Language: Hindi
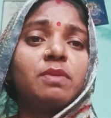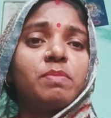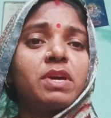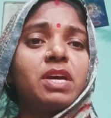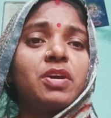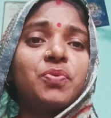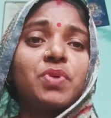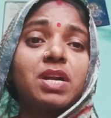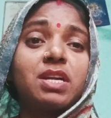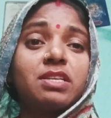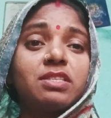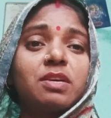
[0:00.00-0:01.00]
में
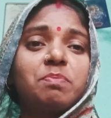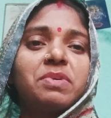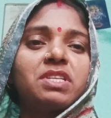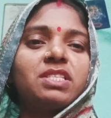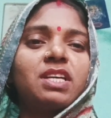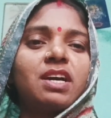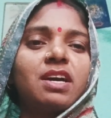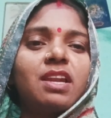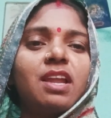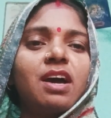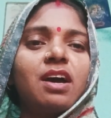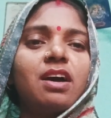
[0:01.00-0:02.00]
व्हाट्सअप
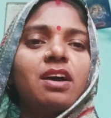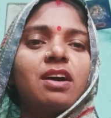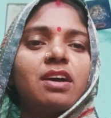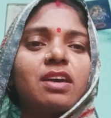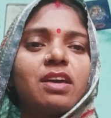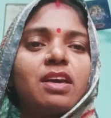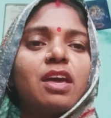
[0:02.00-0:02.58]
चलाए